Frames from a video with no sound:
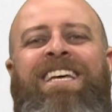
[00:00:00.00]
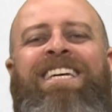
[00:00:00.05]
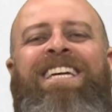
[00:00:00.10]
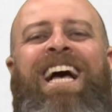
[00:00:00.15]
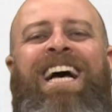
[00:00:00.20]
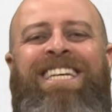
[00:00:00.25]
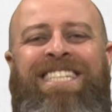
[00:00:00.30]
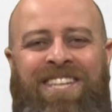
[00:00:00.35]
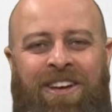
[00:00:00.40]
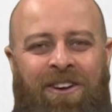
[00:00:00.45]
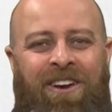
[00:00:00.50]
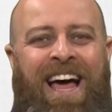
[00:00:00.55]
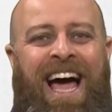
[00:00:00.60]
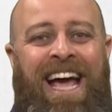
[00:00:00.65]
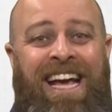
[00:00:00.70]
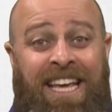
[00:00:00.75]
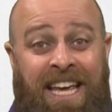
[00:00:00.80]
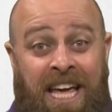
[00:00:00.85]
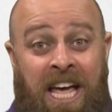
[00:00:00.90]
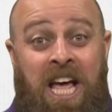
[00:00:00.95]
deixar seu
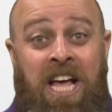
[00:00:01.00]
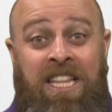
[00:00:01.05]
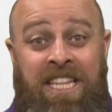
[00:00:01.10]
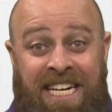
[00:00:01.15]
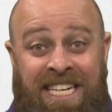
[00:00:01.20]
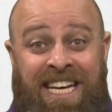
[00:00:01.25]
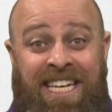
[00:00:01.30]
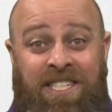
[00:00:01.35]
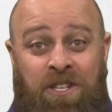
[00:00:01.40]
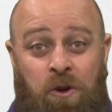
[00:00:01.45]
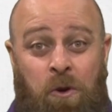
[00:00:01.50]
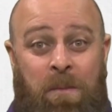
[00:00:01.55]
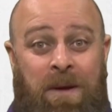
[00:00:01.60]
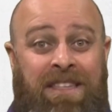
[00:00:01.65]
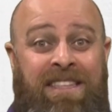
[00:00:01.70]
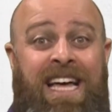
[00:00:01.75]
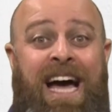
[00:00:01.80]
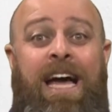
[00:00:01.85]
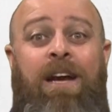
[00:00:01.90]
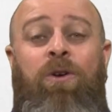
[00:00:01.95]
like, deixar seu
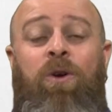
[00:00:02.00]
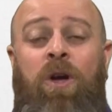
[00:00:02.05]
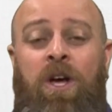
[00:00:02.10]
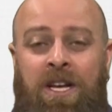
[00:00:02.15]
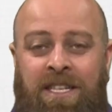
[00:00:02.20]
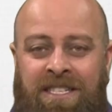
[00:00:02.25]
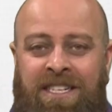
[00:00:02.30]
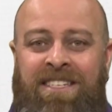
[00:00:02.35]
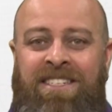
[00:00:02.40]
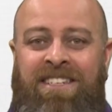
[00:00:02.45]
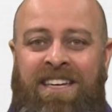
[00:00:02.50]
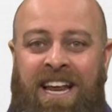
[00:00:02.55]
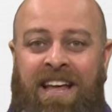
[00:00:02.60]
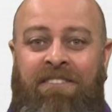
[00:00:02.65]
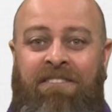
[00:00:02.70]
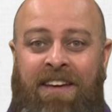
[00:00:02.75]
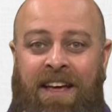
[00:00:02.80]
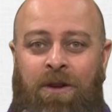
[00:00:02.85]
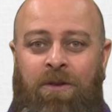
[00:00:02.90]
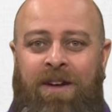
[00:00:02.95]
comentário, se
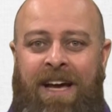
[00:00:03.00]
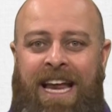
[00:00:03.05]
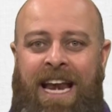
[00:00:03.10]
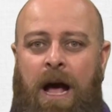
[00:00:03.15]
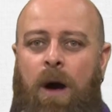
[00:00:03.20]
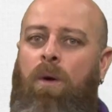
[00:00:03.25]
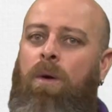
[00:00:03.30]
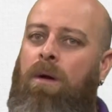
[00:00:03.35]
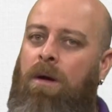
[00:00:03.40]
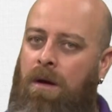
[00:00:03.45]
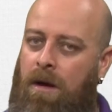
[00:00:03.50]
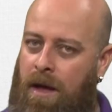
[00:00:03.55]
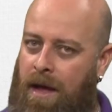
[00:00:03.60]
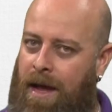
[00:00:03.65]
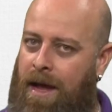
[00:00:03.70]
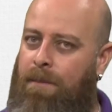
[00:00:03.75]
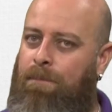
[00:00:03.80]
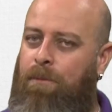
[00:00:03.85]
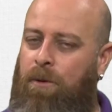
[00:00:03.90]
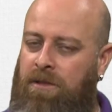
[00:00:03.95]
inscrever no canal.
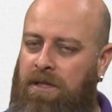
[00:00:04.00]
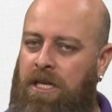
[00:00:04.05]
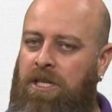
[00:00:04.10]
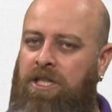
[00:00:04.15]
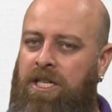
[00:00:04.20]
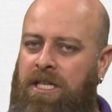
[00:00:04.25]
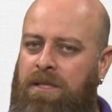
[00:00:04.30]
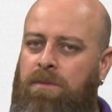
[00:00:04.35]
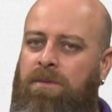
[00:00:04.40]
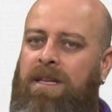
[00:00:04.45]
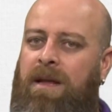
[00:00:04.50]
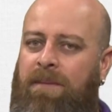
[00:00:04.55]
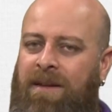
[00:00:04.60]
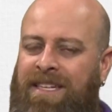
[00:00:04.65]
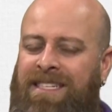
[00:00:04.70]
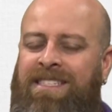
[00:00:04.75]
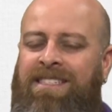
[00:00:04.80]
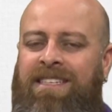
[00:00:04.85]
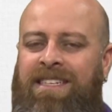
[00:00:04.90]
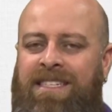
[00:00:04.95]
É importantíssimo. Lembra
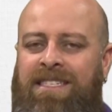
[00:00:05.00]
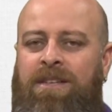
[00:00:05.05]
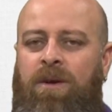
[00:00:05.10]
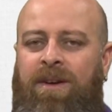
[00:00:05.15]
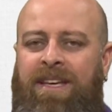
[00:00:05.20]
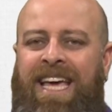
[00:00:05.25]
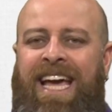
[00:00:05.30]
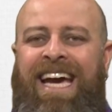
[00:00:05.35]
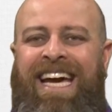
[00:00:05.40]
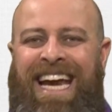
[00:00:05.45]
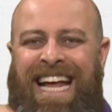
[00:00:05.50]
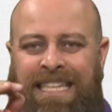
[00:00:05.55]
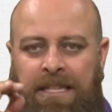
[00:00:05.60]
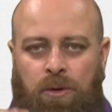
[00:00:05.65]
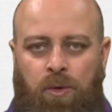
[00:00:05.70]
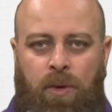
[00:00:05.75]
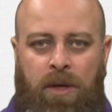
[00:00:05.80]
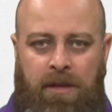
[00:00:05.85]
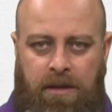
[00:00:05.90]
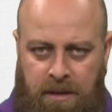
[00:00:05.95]
que a inscrição aqui é
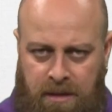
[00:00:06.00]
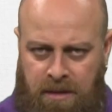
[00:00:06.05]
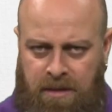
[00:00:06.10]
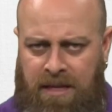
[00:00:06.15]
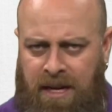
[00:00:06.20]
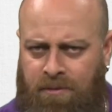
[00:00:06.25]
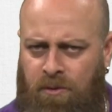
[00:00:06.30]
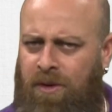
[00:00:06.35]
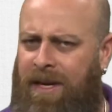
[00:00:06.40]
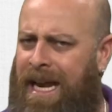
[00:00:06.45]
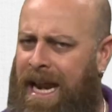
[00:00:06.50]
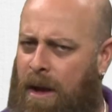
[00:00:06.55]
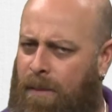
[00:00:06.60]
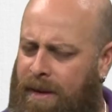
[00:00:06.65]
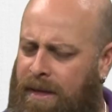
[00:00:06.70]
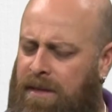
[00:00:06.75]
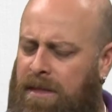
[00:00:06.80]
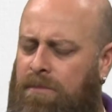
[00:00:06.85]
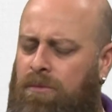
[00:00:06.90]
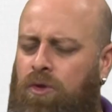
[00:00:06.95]
gratuita. Se inscreve no canal
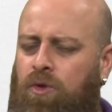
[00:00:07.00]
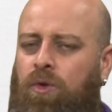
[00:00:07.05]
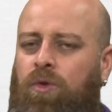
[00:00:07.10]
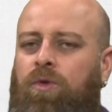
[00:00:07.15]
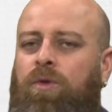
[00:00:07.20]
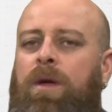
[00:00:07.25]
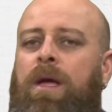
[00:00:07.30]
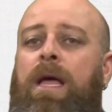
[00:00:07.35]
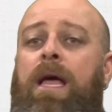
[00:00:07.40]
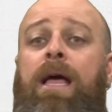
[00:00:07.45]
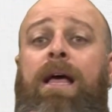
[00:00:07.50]
aí, tamo junto.